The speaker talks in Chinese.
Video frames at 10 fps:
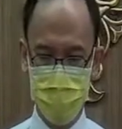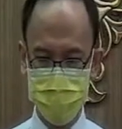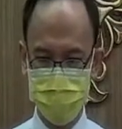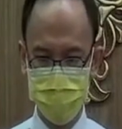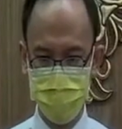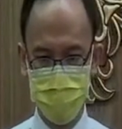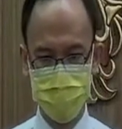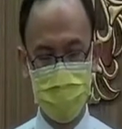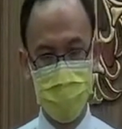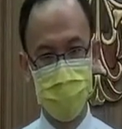看到了国
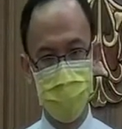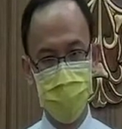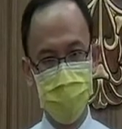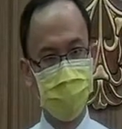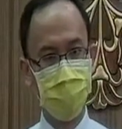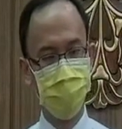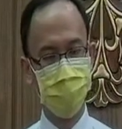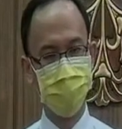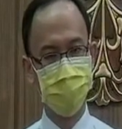打国、民打民，